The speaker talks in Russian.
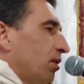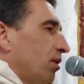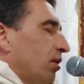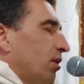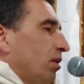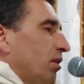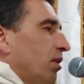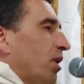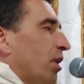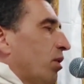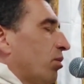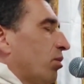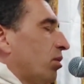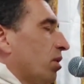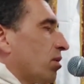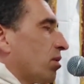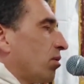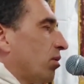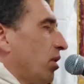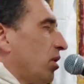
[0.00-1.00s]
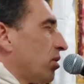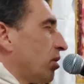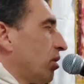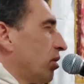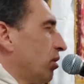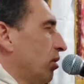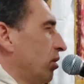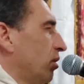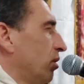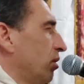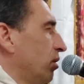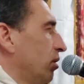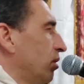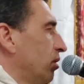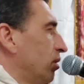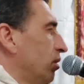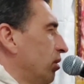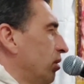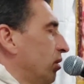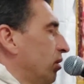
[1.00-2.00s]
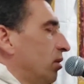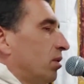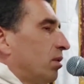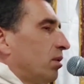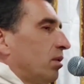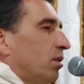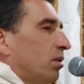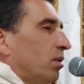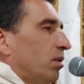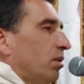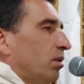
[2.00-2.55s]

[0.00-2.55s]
Как он называется? А?